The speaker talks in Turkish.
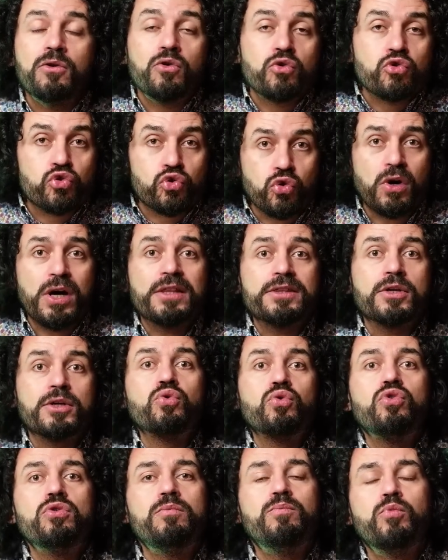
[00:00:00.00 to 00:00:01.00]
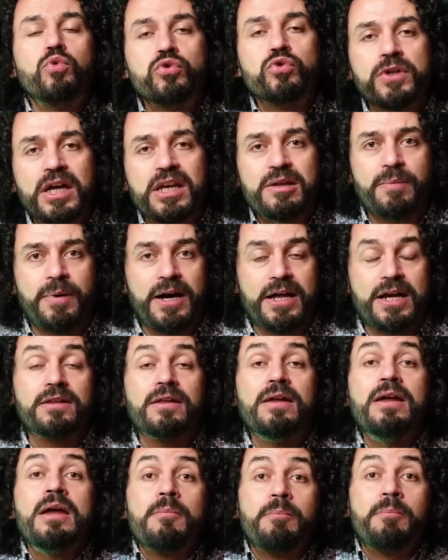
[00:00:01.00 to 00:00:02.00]
Şu anda durum bundan ibaret.
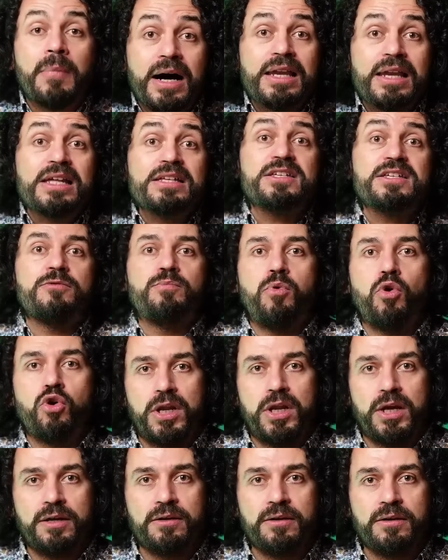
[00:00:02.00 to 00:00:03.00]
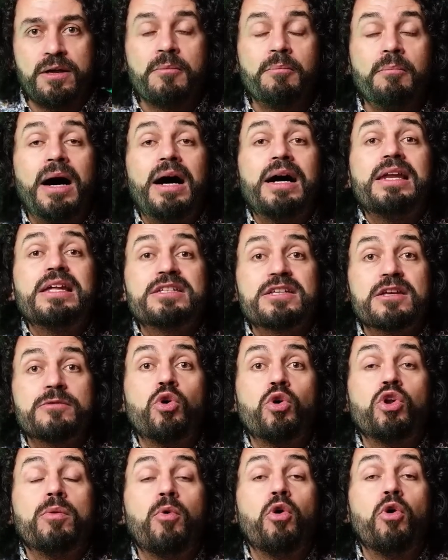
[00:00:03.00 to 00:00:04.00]
Maalesef böyle. Maalesef
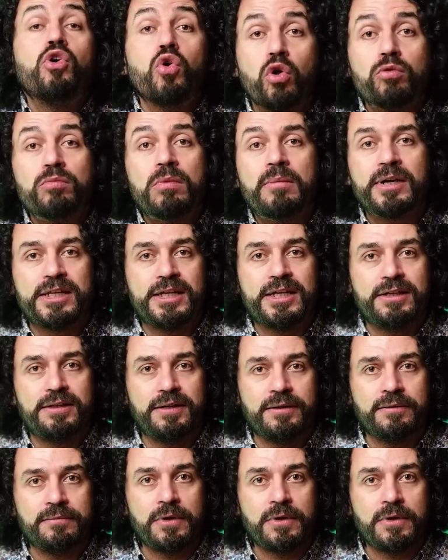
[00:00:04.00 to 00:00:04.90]
böyle böyle olmamalıydı.